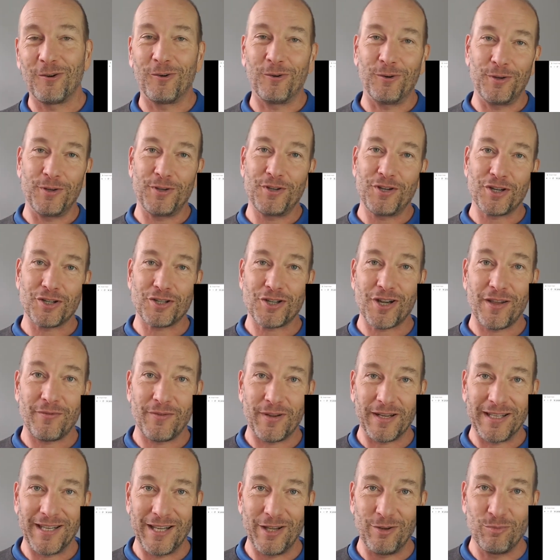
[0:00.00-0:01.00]
Au lieu de chercher
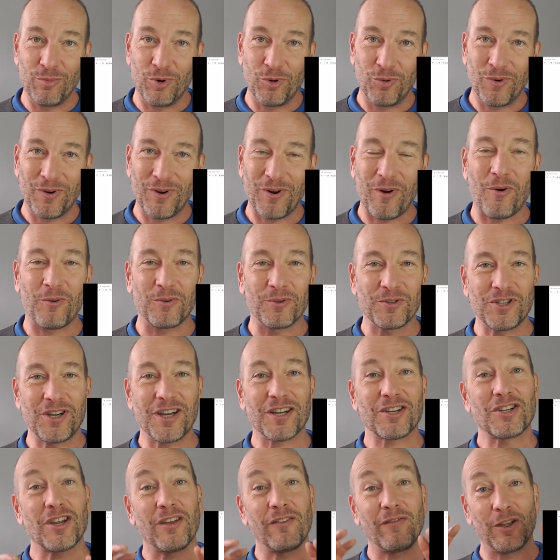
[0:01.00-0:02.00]
avec des mots, on
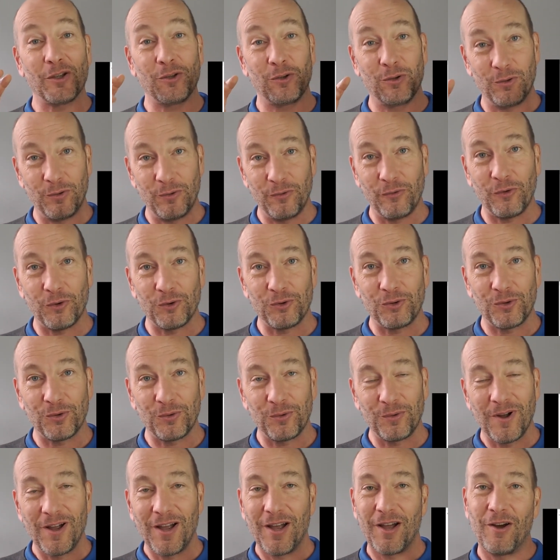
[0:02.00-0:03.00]
cherche avec une
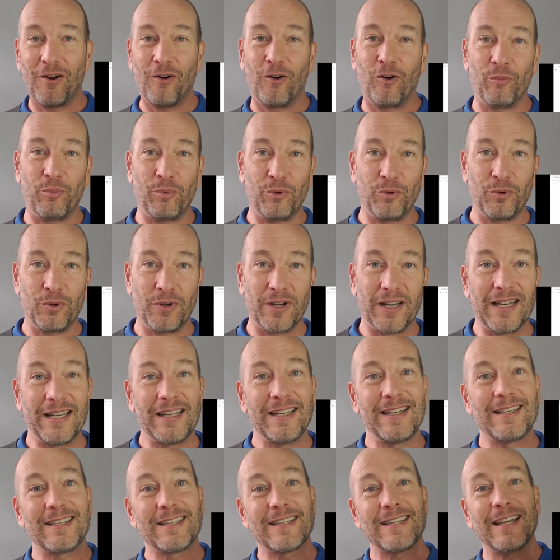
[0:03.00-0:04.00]
photo. On peut
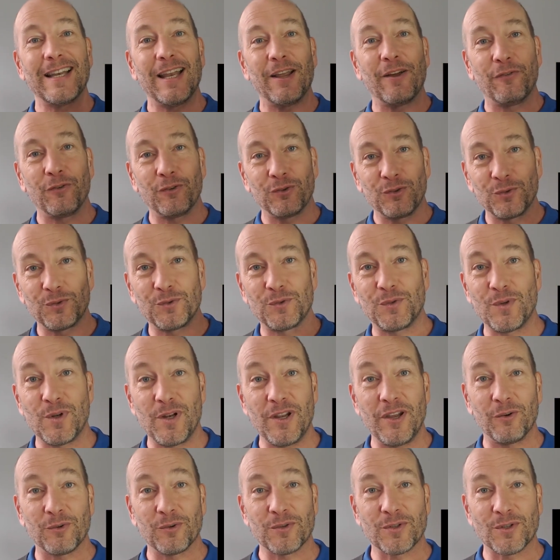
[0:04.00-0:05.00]
glisser la photo du
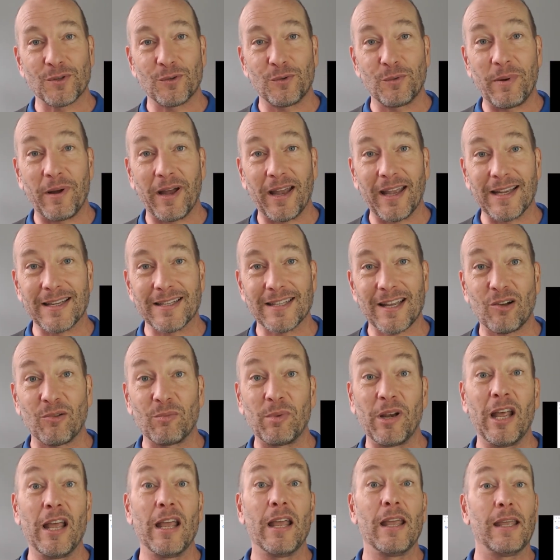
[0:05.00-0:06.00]
lionceau, par
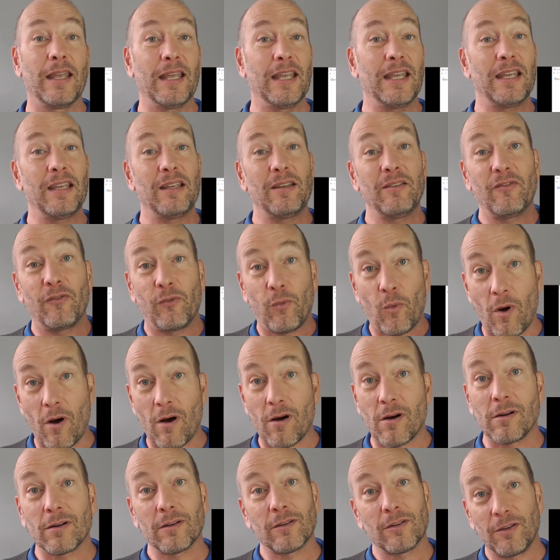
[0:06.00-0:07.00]
exemple, et
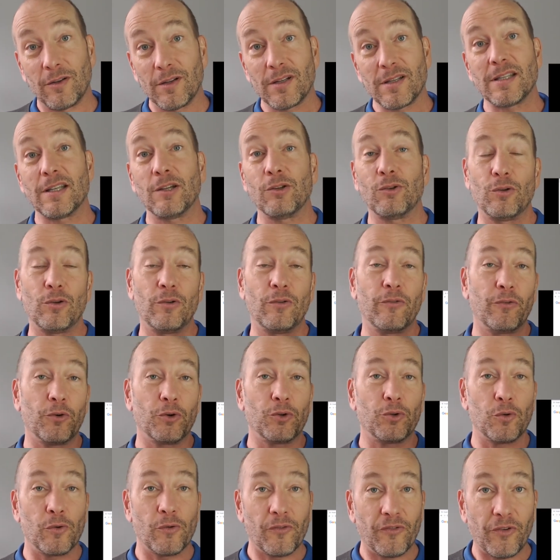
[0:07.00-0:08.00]
voir que c'est une
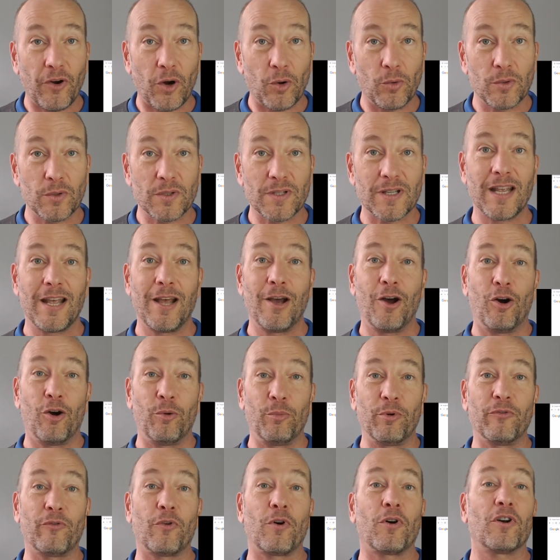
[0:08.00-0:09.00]
photo fausse.
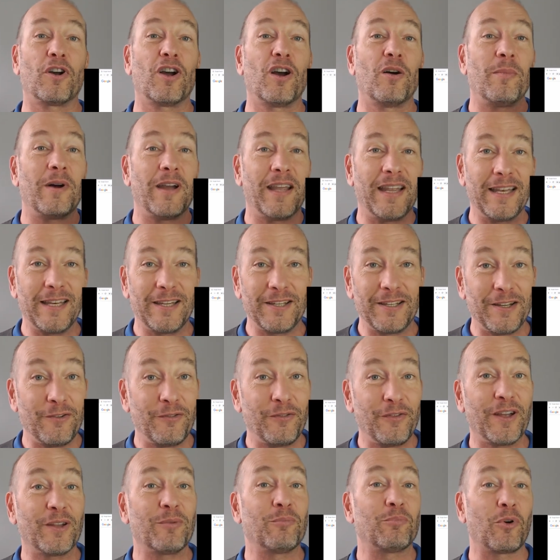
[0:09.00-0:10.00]
On peut voir comment elle a été
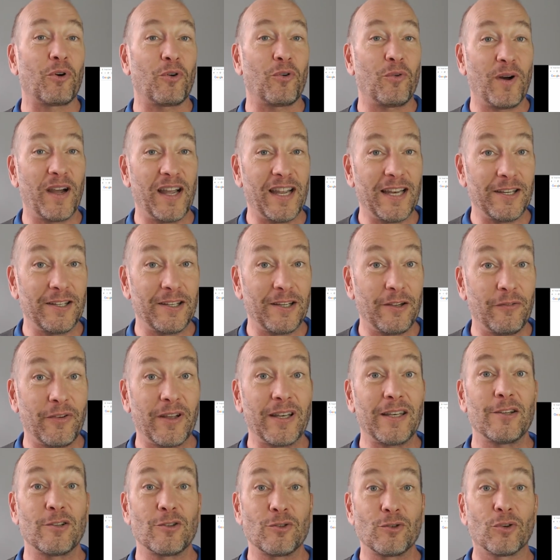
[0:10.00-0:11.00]
faite, pourquoi elle a été
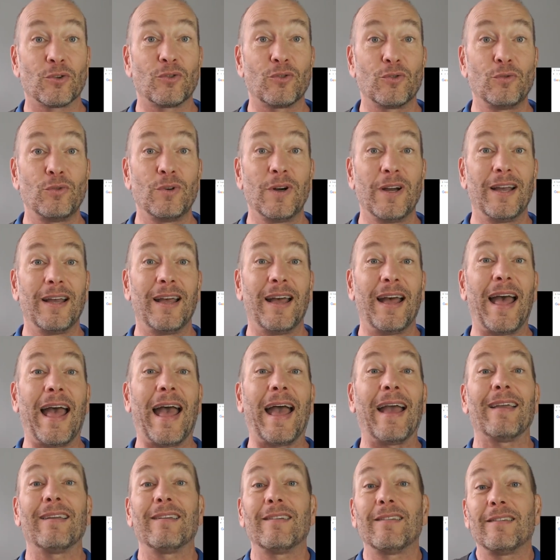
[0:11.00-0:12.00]
faite, et surtout
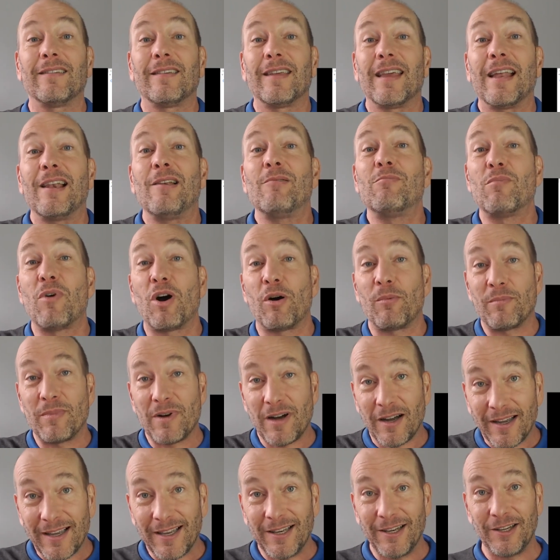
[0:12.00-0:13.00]
à quel
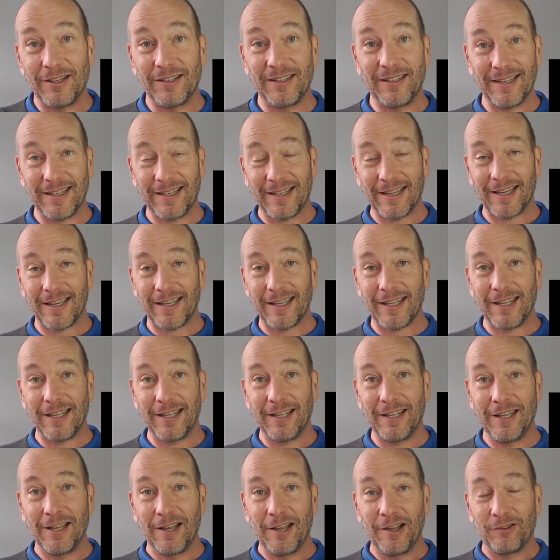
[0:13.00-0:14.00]
moment elle a été
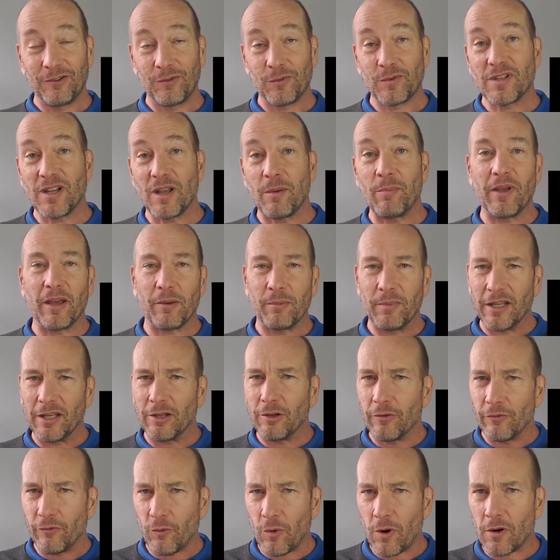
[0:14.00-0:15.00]
créée. Donc ça permet
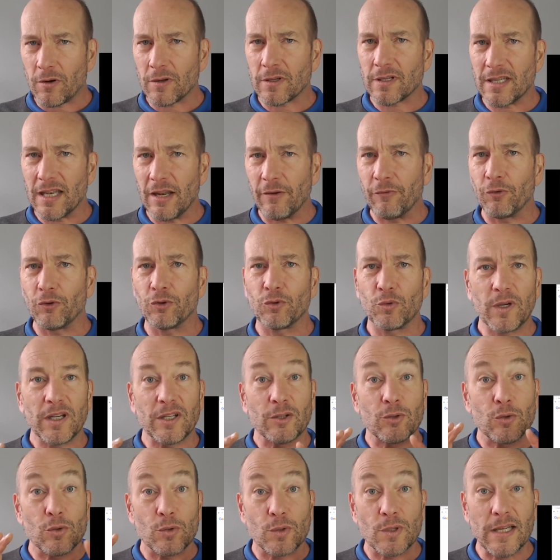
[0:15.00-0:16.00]
de voir si la photo
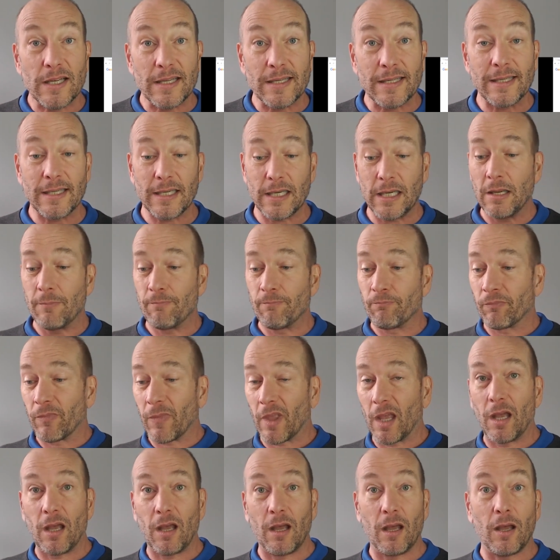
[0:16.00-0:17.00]
est utilisée
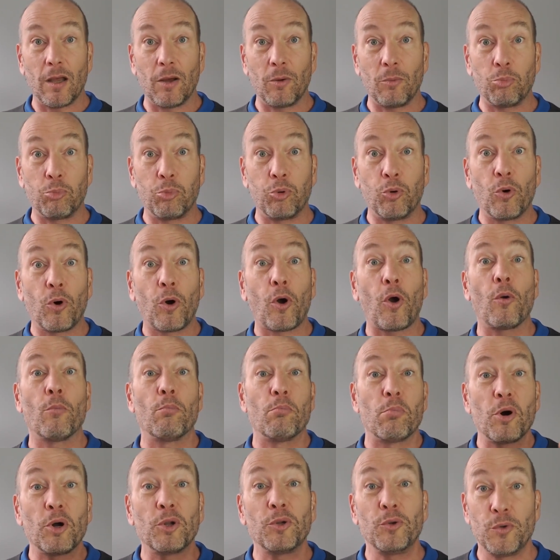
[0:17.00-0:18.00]
euh, pour un
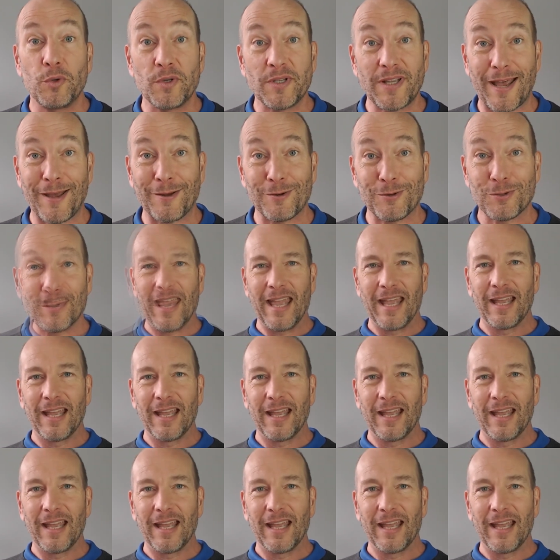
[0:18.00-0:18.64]
bon usage.